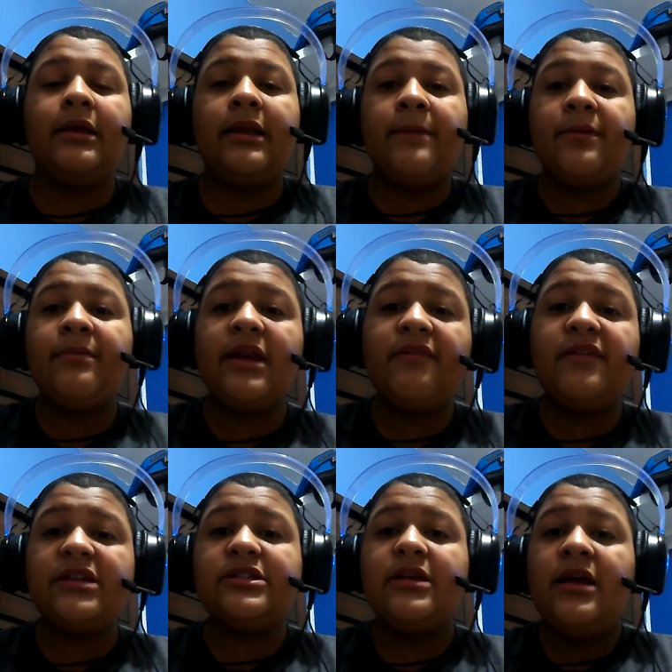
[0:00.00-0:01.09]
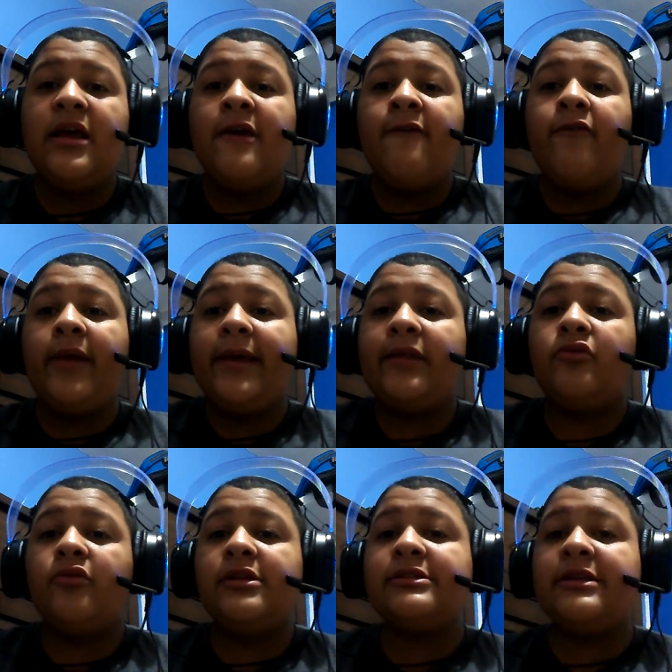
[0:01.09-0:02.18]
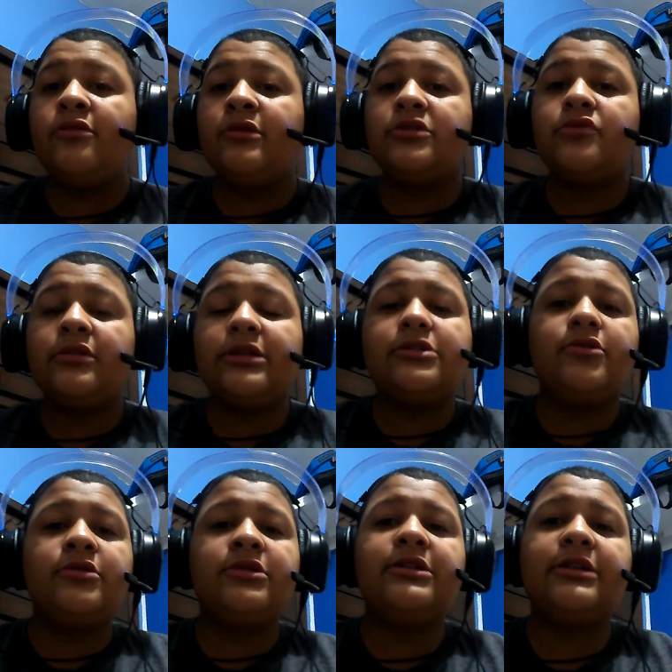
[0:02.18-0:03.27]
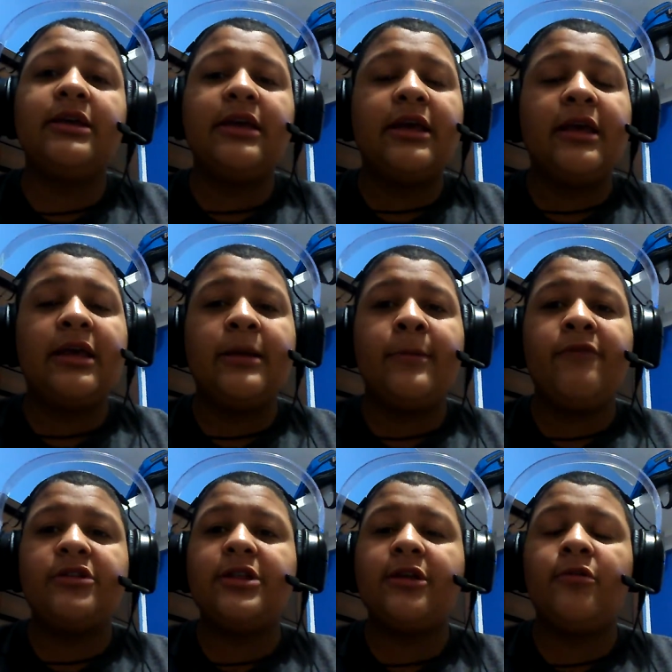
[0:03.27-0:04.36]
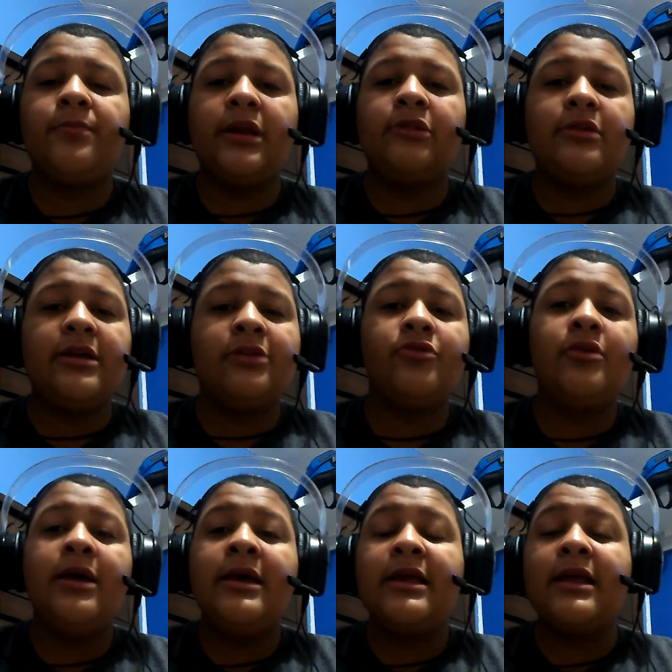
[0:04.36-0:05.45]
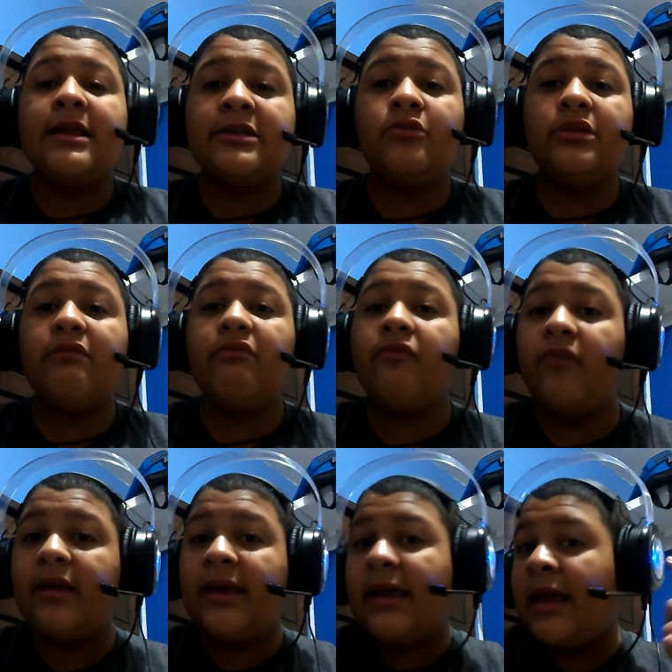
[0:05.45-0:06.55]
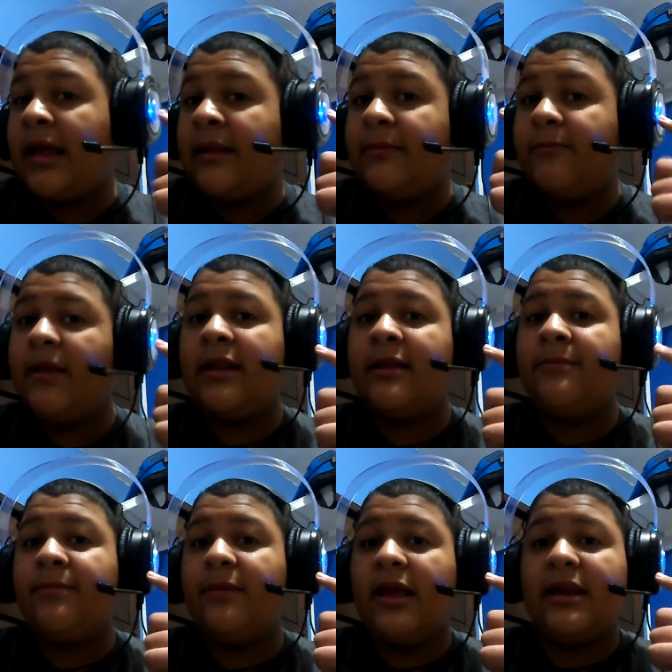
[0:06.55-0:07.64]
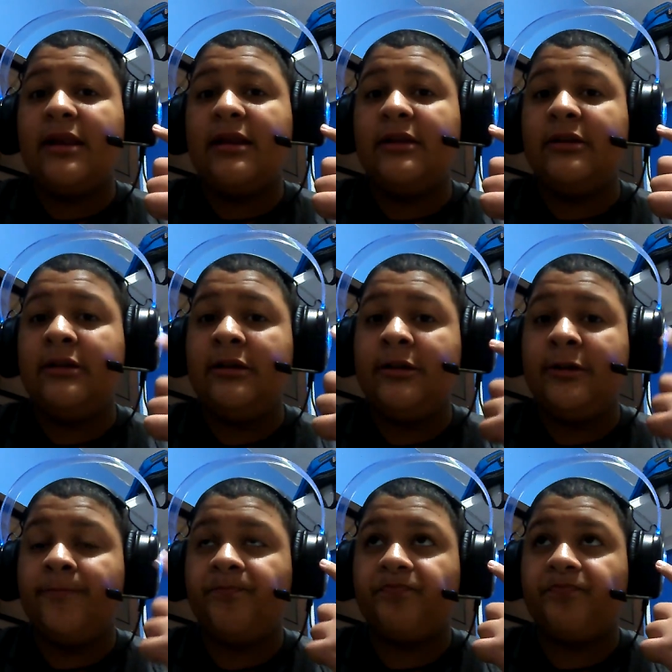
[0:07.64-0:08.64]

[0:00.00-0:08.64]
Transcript: la primera vez fue que no les dije unas cuantas cosas que me iba a estar comprando y eso. Y la segunda vez fue que el, el,